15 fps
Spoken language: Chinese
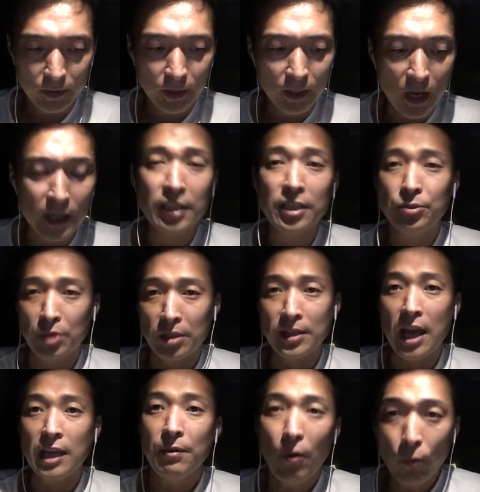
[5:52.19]
可能性存在，
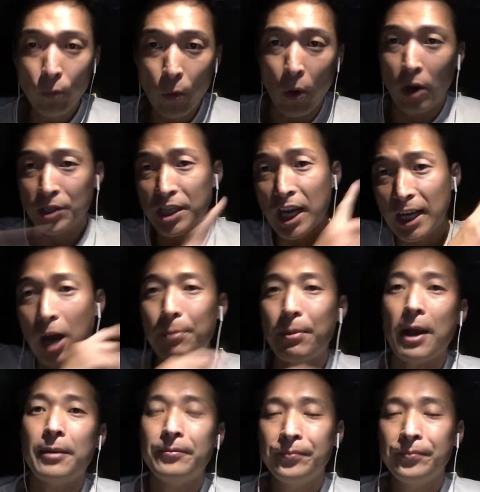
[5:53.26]
因为我这个老板。